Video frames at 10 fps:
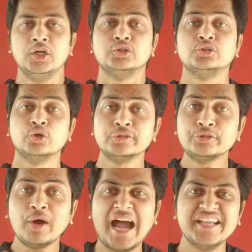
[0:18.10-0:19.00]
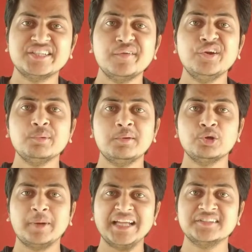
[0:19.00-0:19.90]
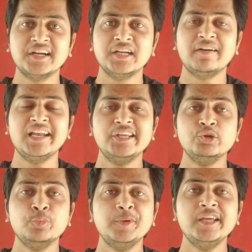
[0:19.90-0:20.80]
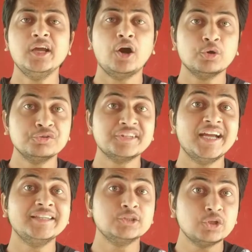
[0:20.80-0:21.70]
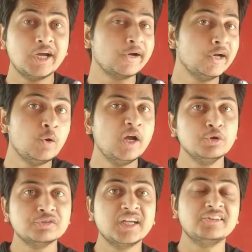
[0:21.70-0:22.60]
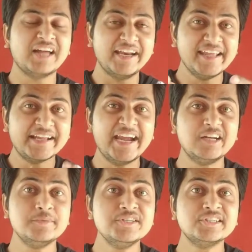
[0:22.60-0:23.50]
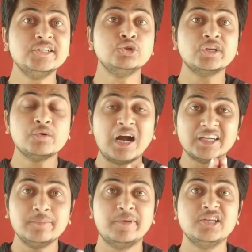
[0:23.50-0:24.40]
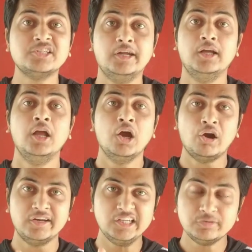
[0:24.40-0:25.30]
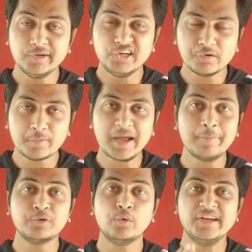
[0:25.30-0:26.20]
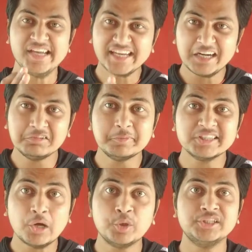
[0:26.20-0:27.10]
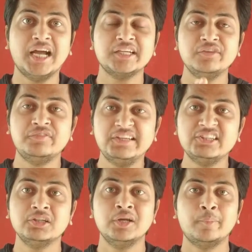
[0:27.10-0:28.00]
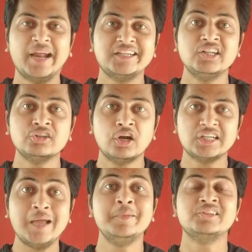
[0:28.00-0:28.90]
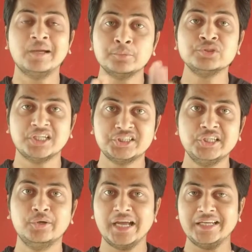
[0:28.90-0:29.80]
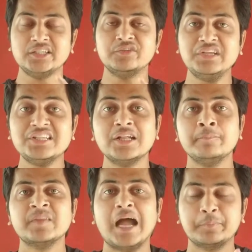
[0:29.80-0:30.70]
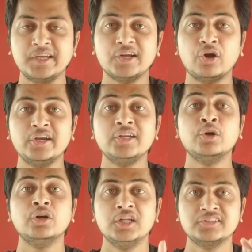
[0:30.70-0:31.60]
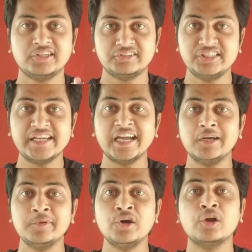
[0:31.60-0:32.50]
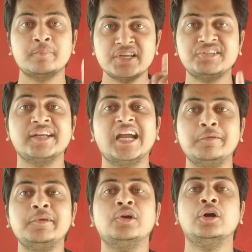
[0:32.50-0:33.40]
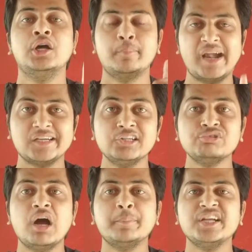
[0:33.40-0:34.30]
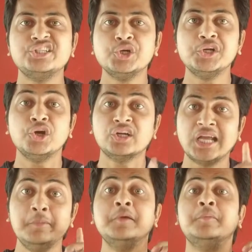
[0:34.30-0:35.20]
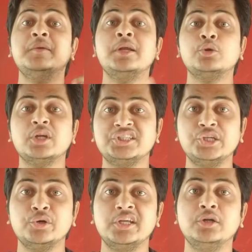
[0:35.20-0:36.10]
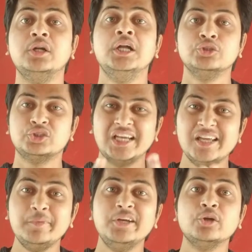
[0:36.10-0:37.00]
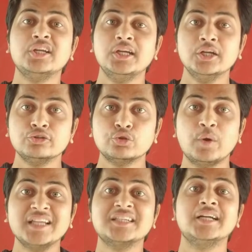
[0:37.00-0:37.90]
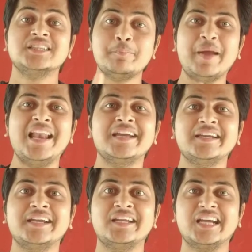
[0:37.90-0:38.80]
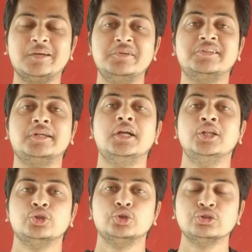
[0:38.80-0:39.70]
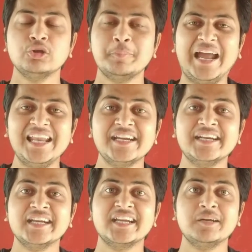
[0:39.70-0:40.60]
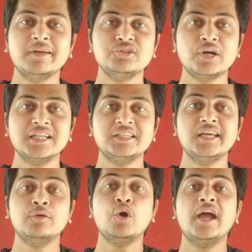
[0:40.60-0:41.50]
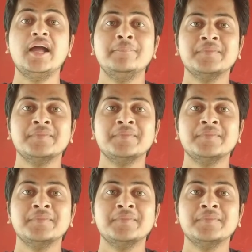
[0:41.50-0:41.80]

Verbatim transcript: तो दोस्तों आज की वीडियो में हम लोग बात करने वाले यूपी और उसके अंदर जो लखनऊ है उसके सारी अकेडमीज की जो कि वहाँ की बेस्ट है और इस वीडियो में मैं आपको वही अकेडमी बताऊंगा जहाँ की फीस प्रैक्टिस और टाइमिंग सब कुछ अच्छी हो यानी कि फीस आपके अकॉर्डिंग हो सस्ती एकेडमी हो और बेस्ट एकेडमी हो प्रैक्टिस वहाँ पे अच्छी हो रही हो और टाइमिंग भी बिल्कुल अच्छी हो रही हो तो चलिए वीडियो की शुरुआत करते हैं पहले क्रिकेट एकेडमी से तो दोस्तों पहले क्रिकेट एकेडमी जो आती है वो है